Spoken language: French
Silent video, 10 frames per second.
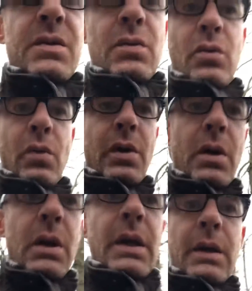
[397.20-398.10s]
sur
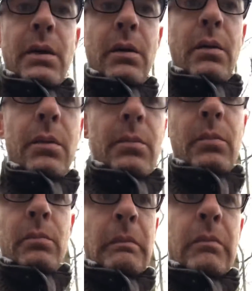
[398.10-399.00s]
Google et
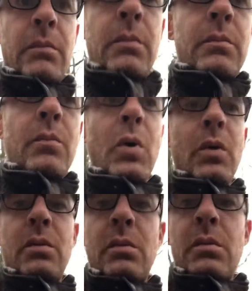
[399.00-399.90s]
bon,
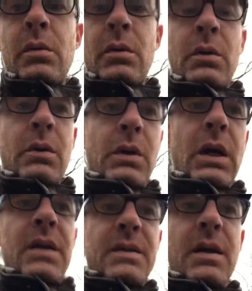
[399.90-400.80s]

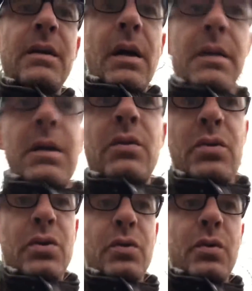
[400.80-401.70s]
grâce à Internet
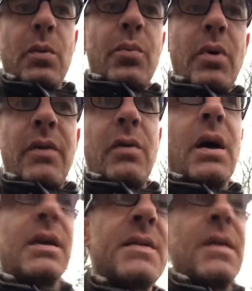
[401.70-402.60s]
aujourd'hui, on peut avoir
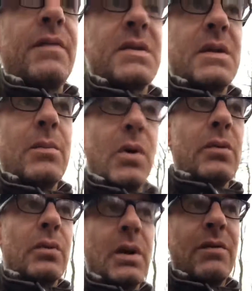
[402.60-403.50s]
accès facilement.
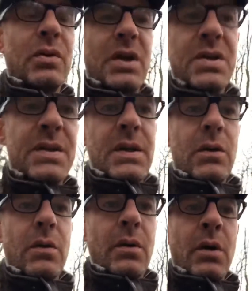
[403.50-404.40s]
Donc l'avantage, c'est
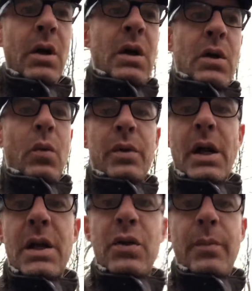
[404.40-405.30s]
que on a
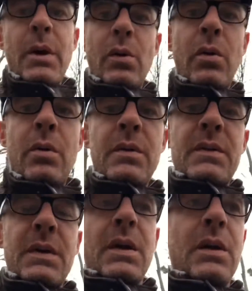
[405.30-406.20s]
les numéros.
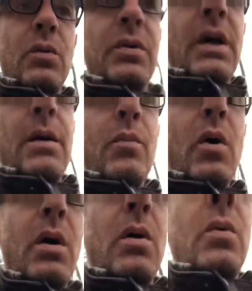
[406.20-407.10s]
C'est
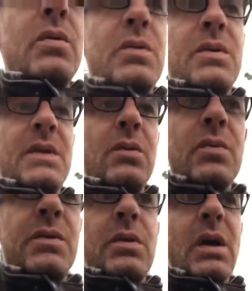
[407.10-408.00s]
contrairement aux autres
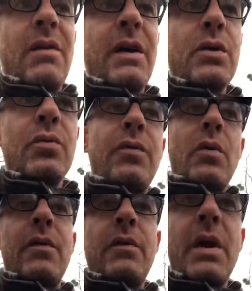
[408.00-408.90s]
annonces de travail où il faut
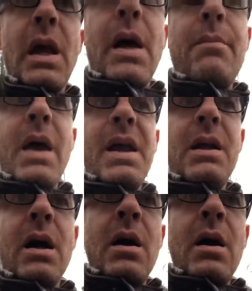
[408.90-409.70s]
envoyer un mail,